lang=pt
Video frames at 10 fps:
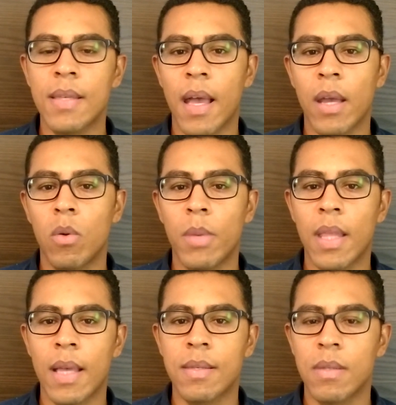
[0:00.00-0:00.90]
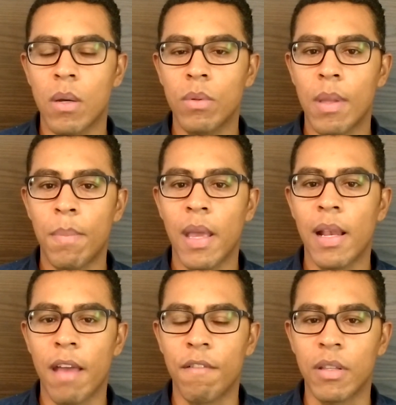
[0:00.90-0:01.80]
a recomendação da
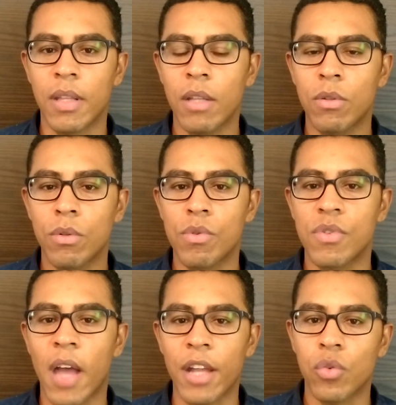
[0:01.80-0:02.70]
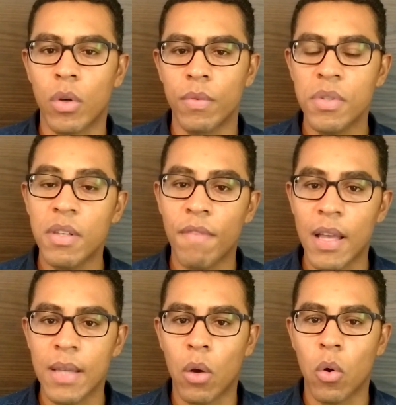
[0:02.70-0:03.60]
Payleven dentro do site, quando você
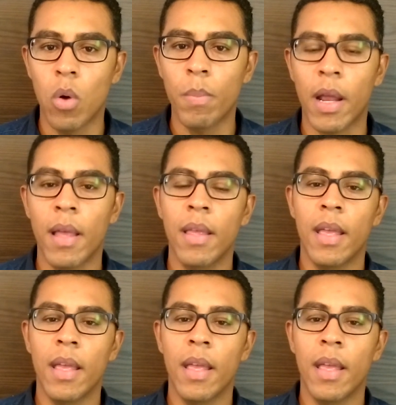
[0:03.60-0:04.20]
faz a compra,